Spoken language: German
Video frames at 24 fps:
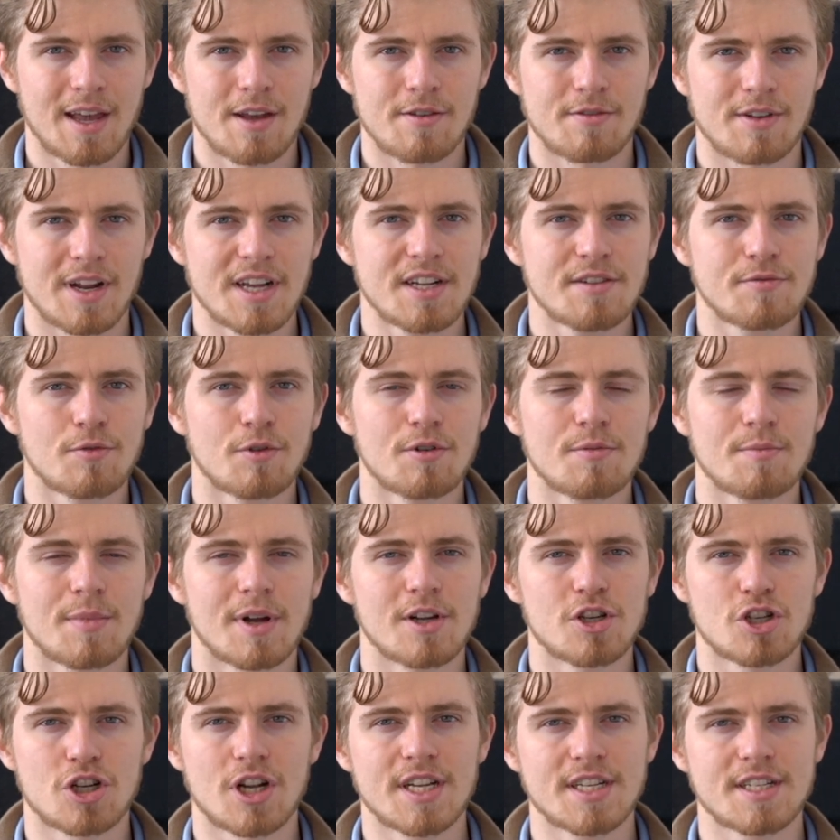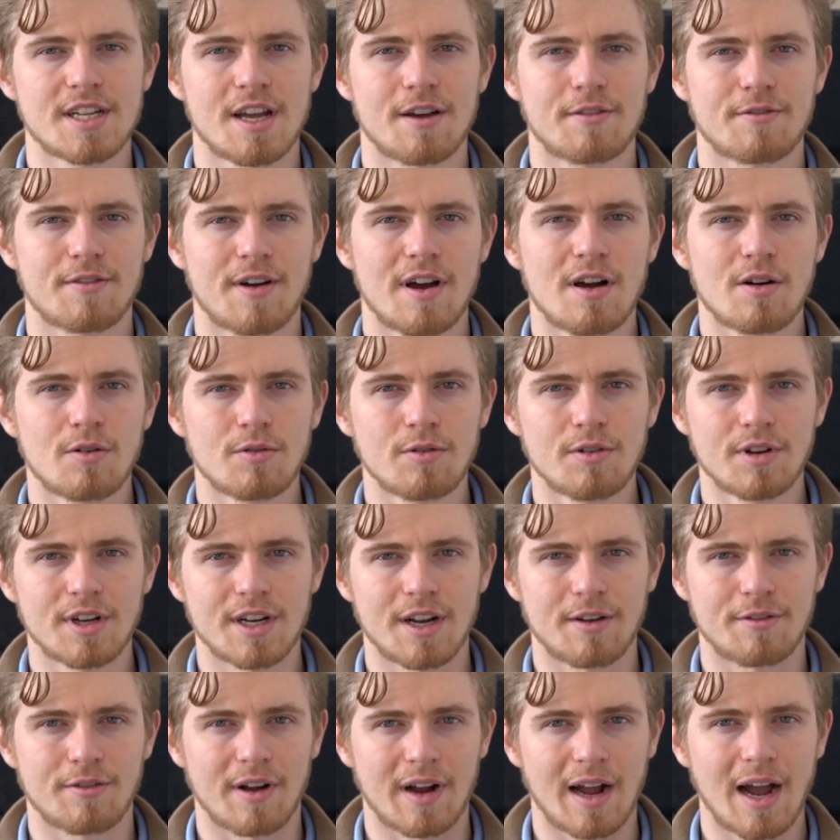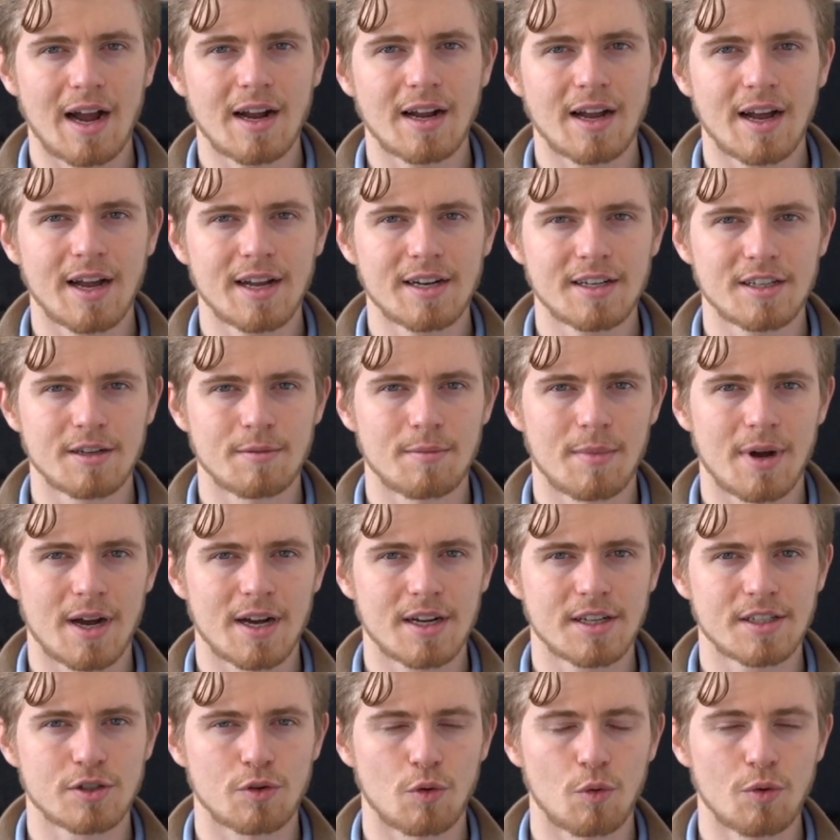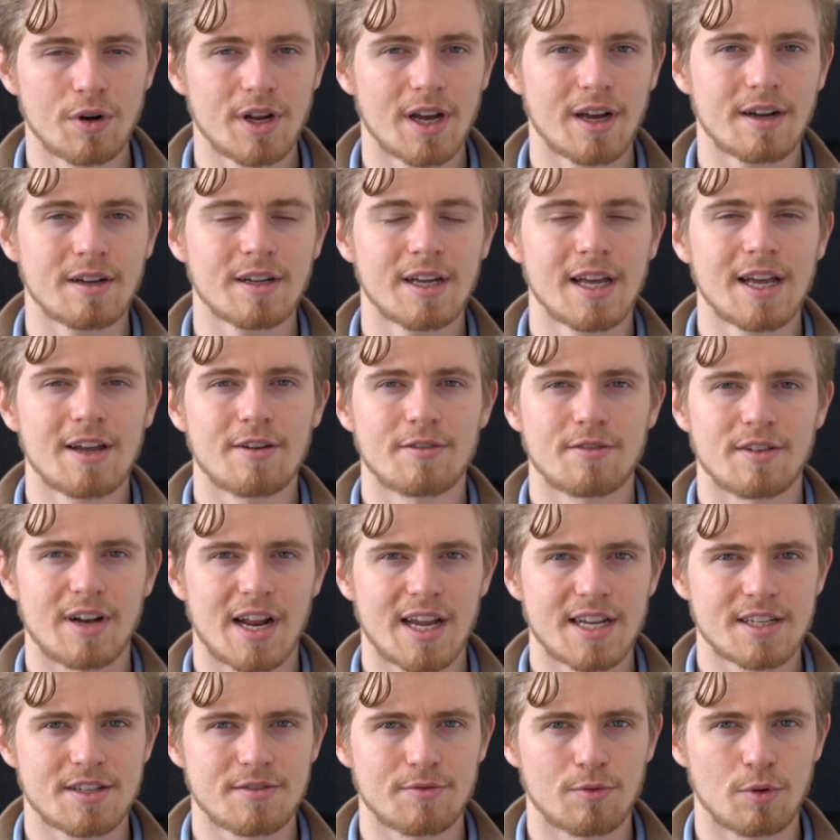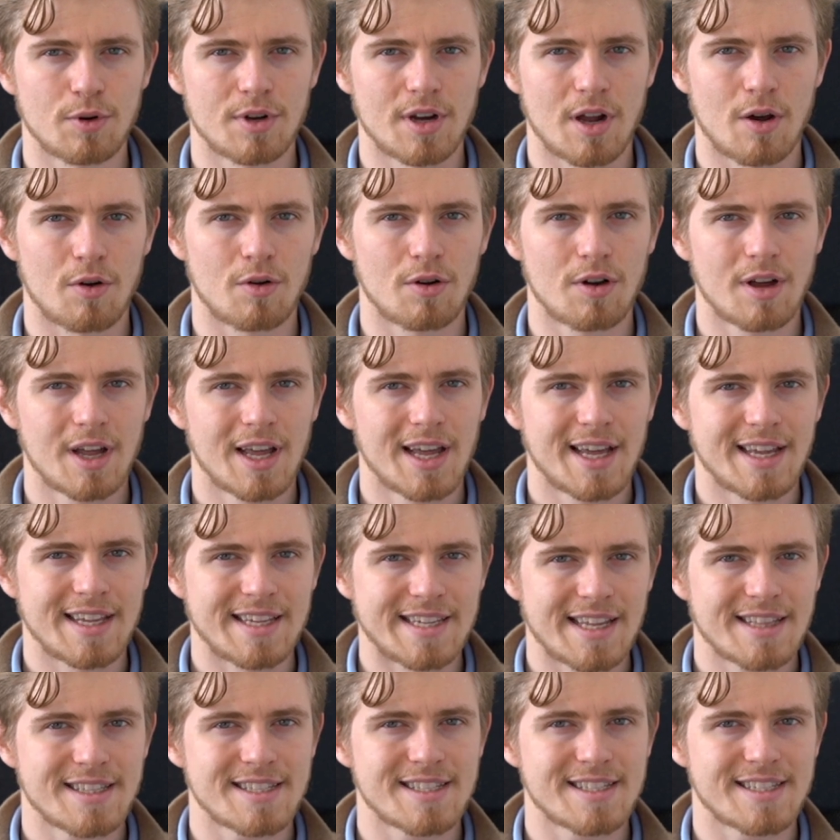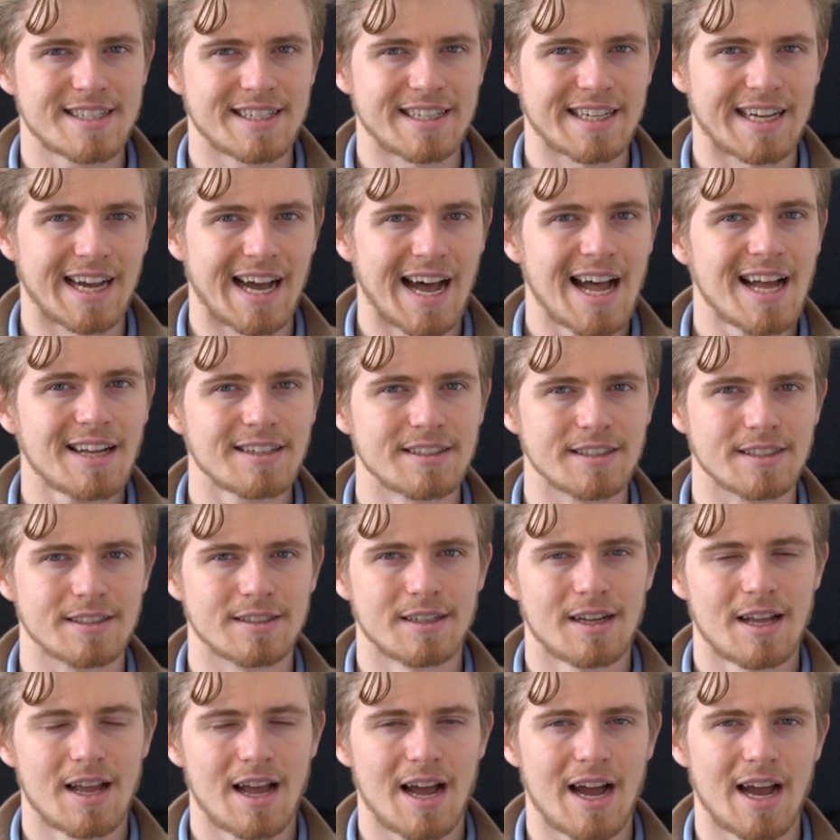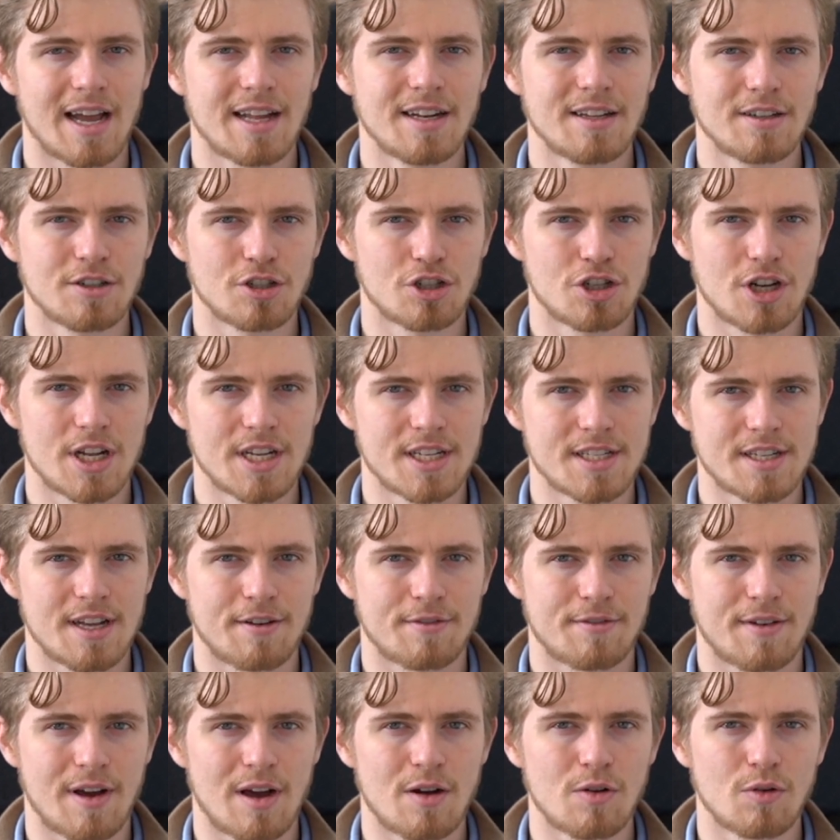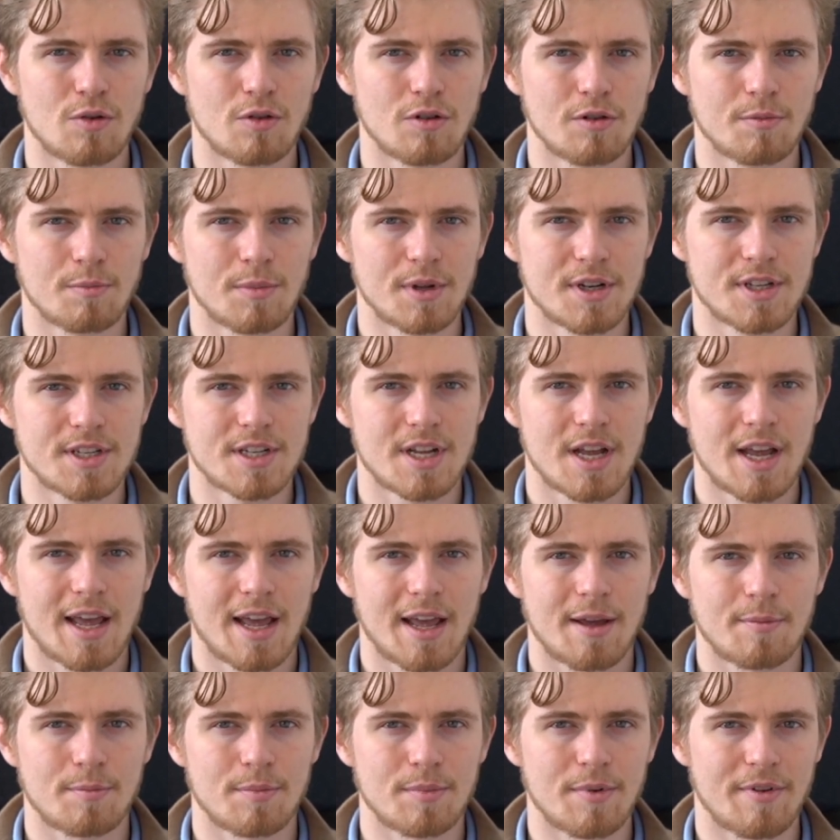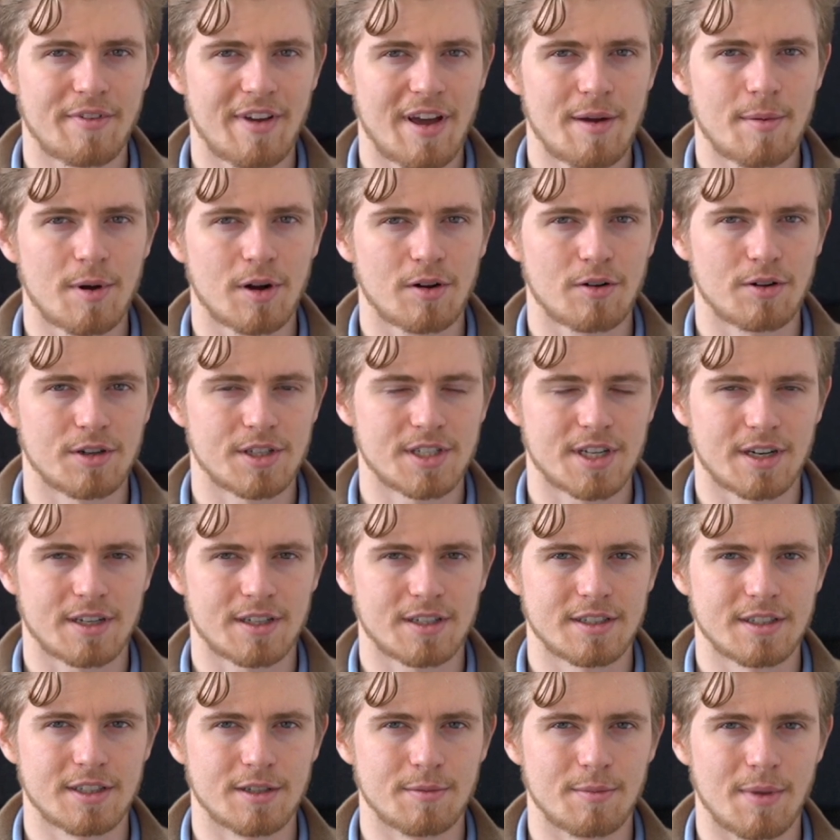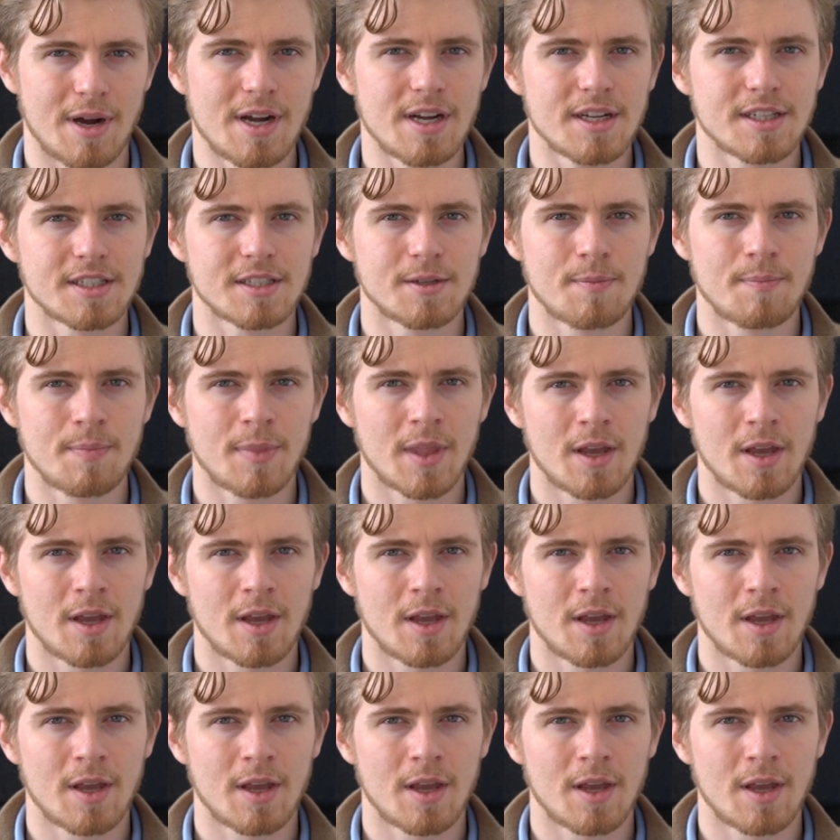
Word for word: Vielleicht wurden mal schlechte Erfahrungen in der Vergangenheit gemacht oder vielleicht wurden auch jetzt gerade einige schlechte Erfahrungen mit Bewerberkontakten gemacht.